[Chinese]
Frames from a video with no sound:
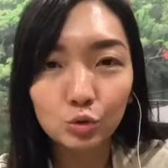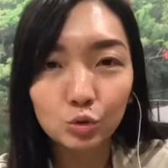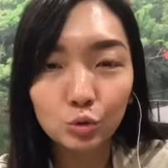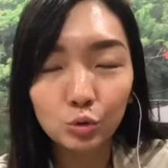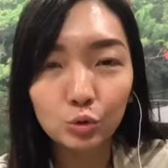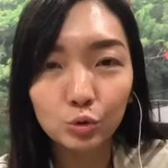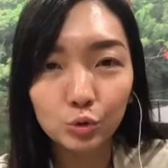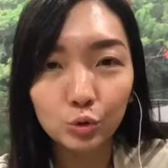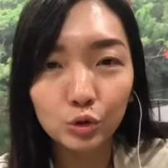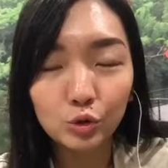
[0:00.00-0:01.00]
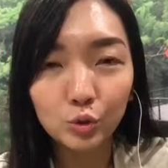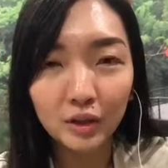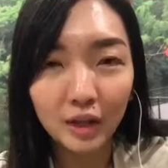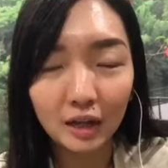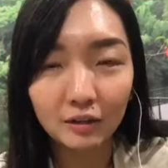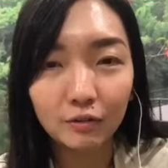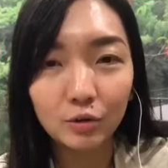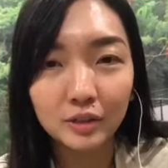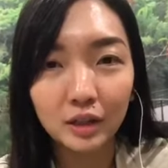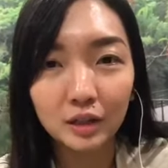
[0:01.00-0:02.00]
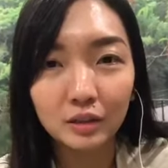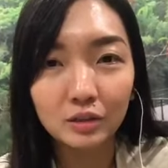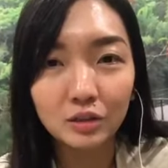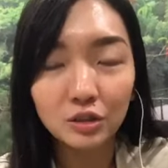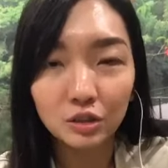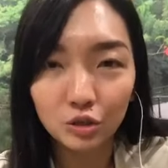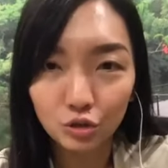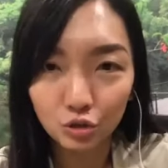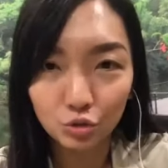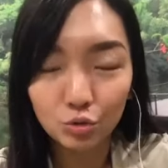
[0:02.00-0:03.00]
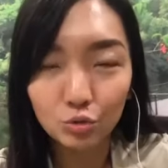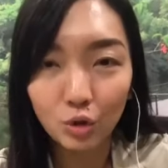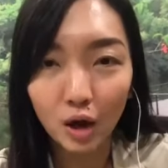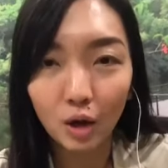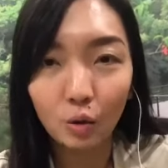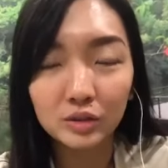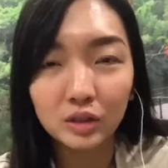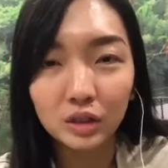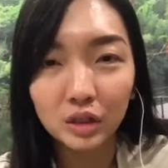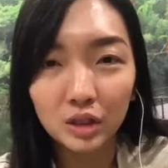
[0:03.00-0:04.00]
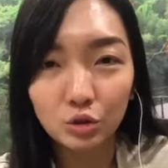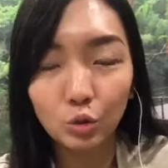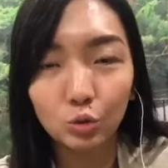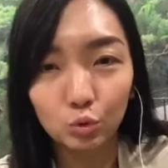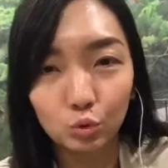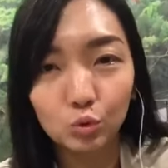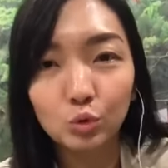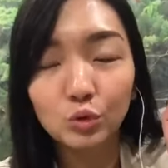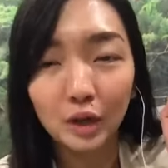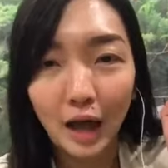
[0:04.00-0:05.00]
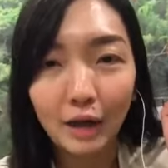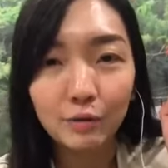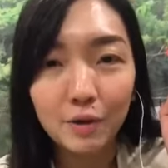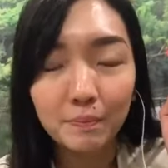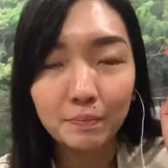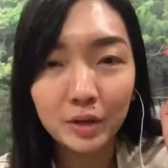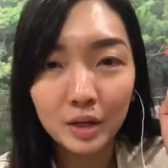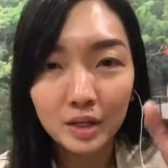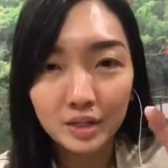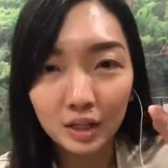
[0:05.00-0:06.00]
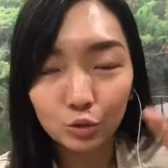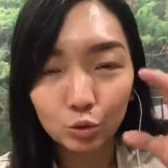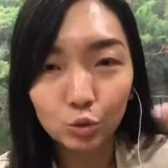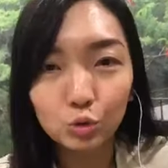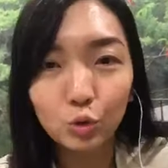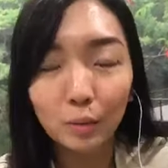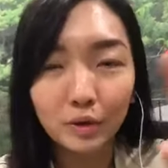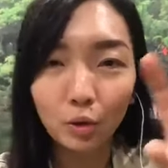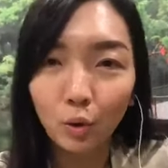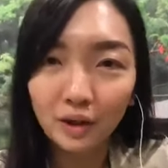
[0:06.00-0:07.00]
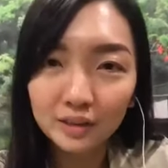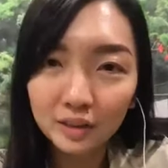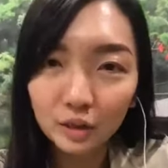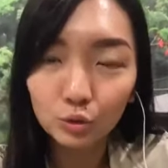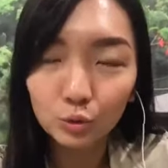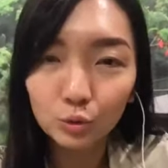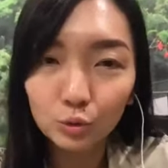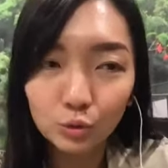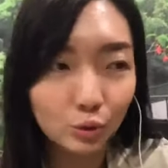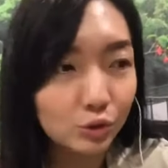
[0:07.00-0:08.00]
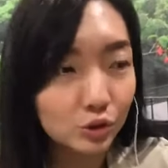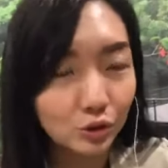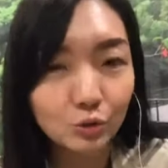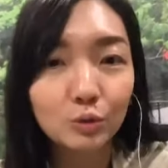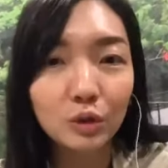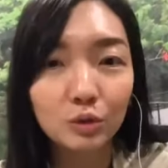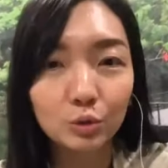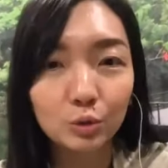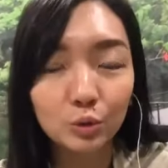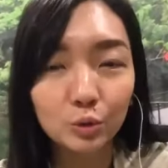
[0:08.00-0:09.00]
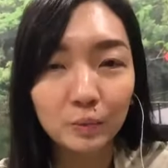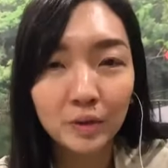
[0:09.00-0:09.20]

处处于最大的风险，可能是你的食物啊，或者各种毒素的来源。像毒素，我们有环境的毒素，有食物的毒素。